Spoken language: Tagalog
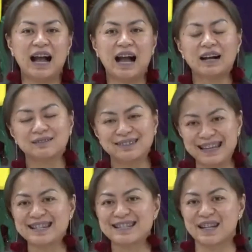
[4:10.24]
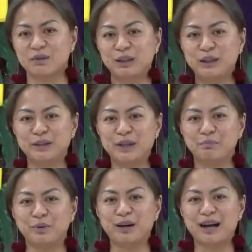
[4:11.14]
Ang DSWD
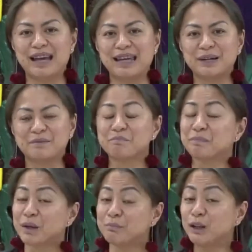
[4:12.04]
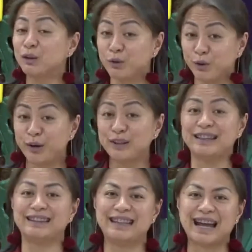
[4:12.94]
po ay ah, malugod na
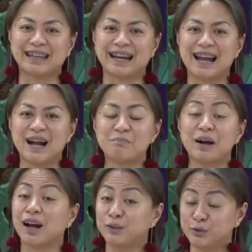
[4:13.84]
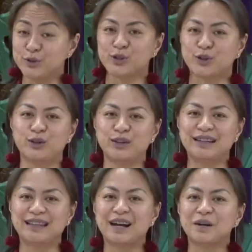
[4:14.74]
tinatanggap ang anunsyo
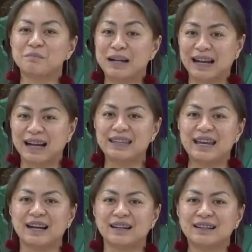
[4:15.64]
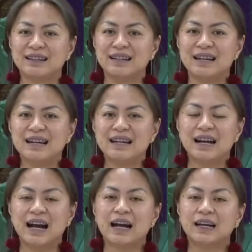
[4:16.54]
ng ah, Malacanang
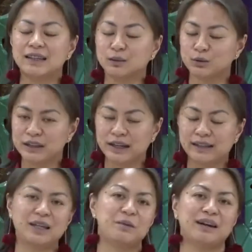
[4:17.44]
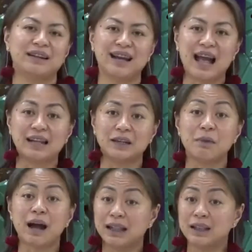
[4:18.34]
at itong direktiba ng ating
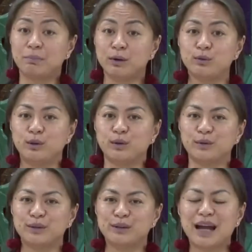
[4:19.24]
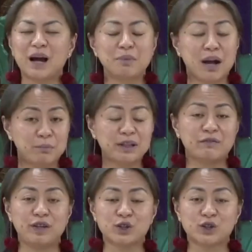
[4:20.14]
mahal na Pangulo na ang mga
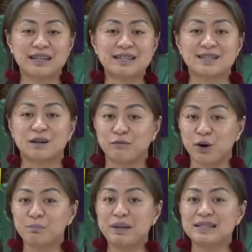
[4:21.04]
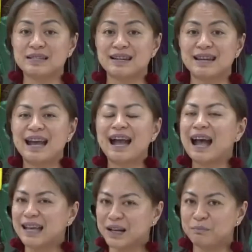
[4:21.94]
beneficiaries ng 4Ps
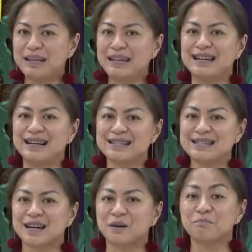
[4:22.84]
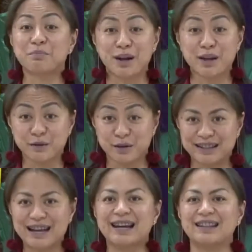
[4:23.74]
ay kabilang sa
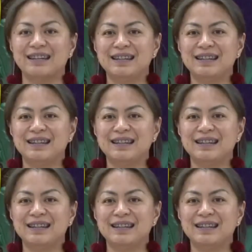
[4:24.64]
prioridad